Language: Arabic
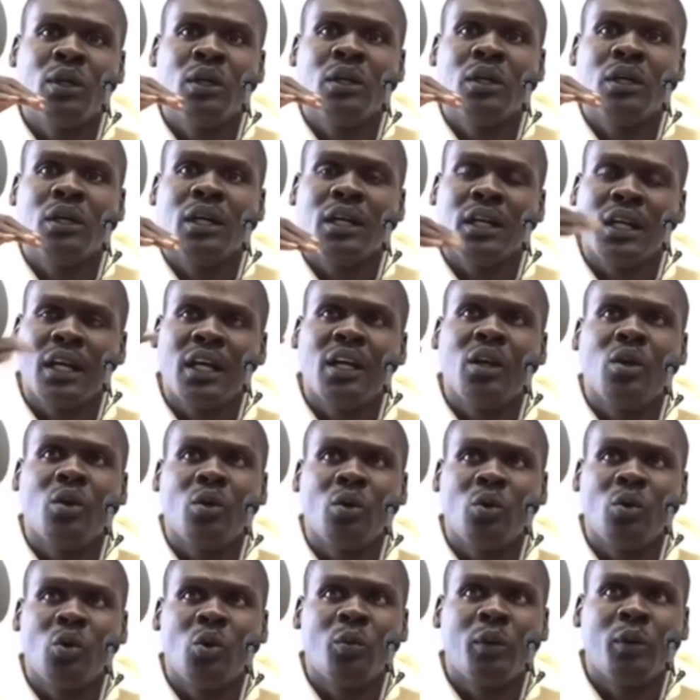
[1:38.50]
اعلان
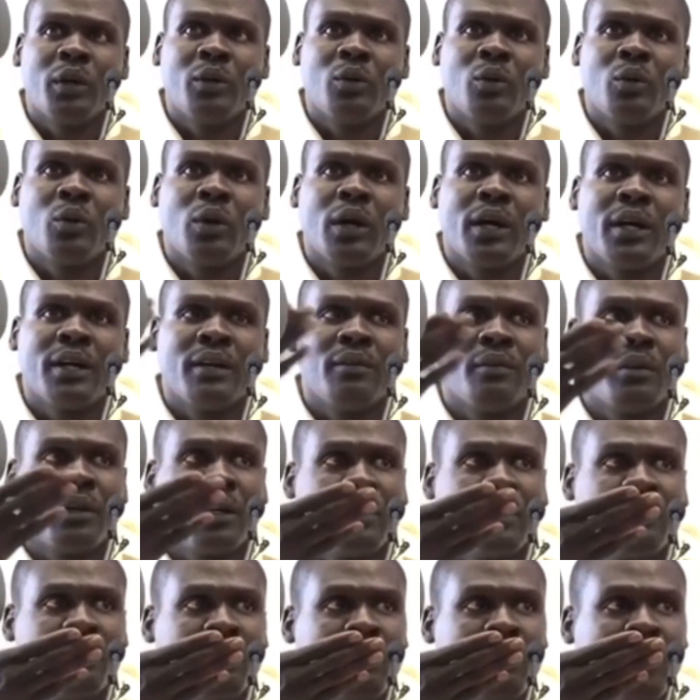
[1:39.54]
للحكومه
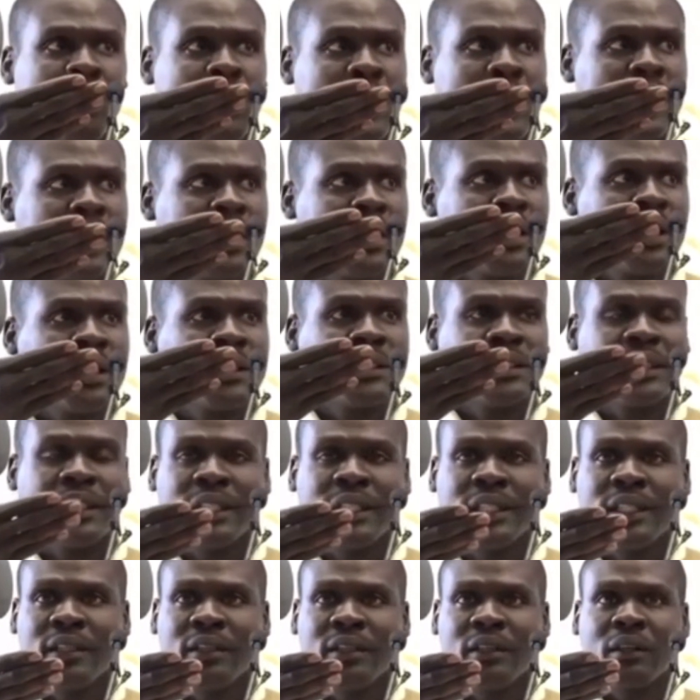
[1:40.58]
وكان مولانا
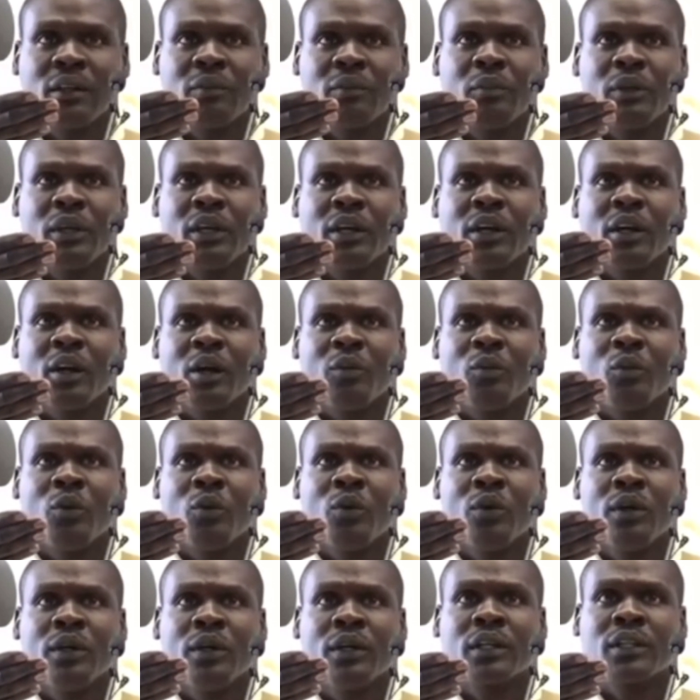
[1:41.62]
حسنين ربنا يرحمه
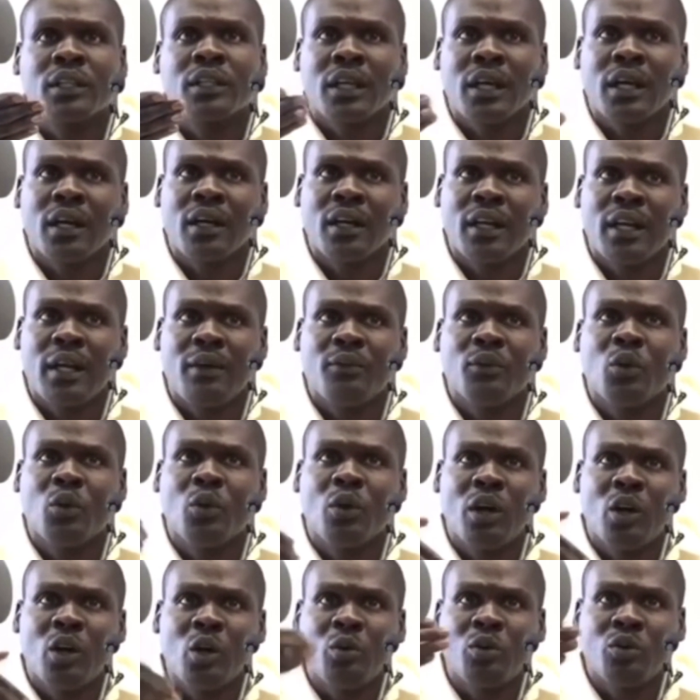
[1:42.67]
يقترح الكلام ده
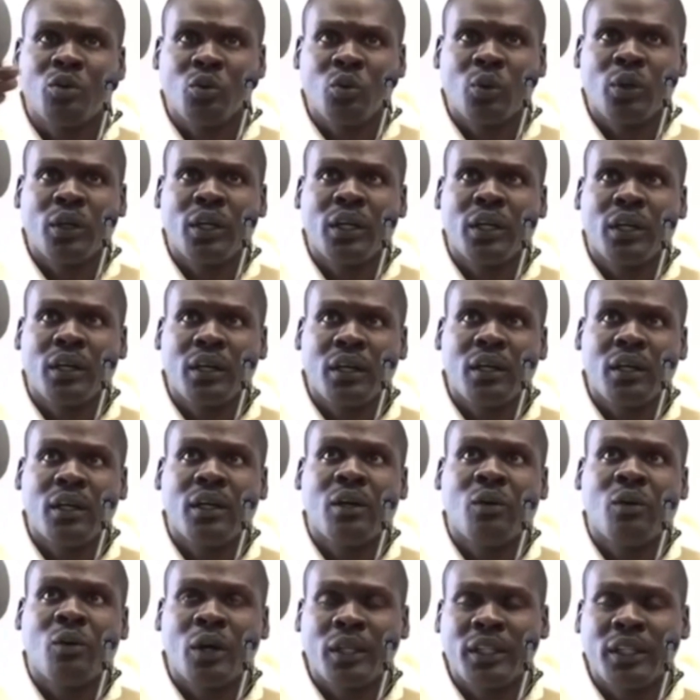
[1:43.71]
وقاله بصوره آه،
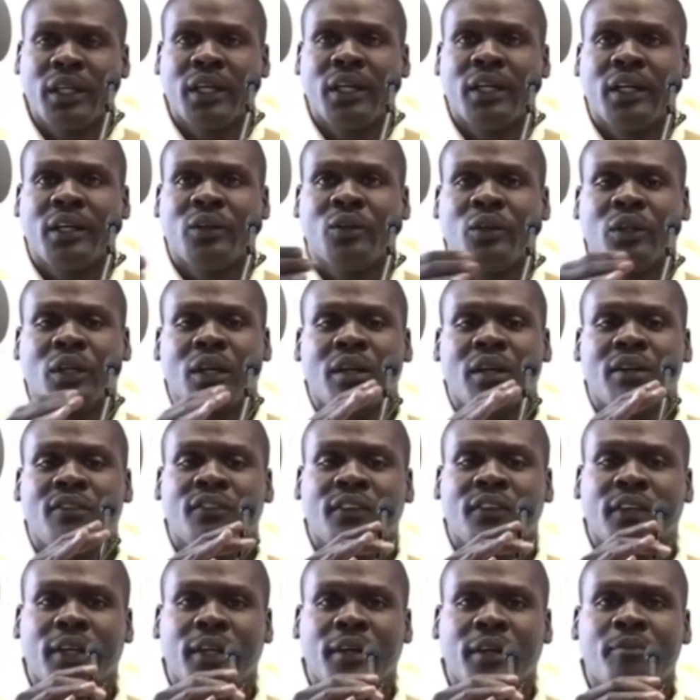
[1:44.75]
واضحه يعني يتكلم
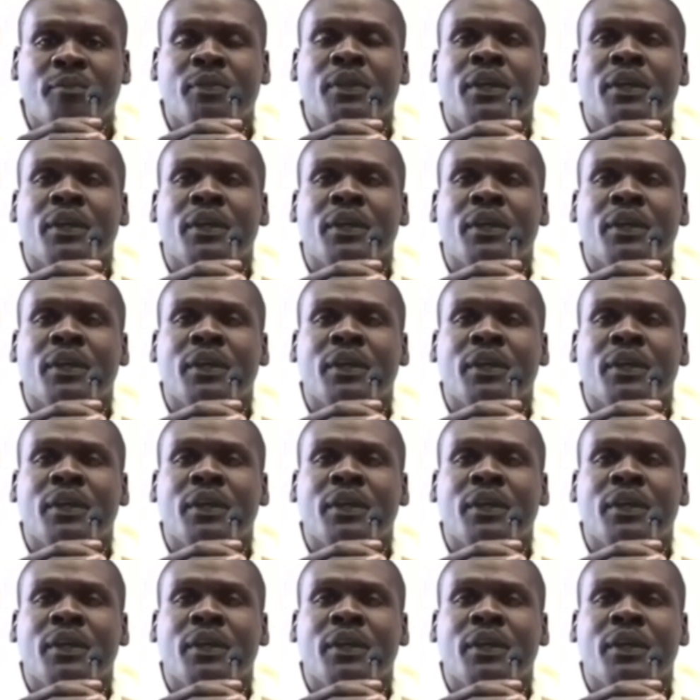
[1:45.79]
فيها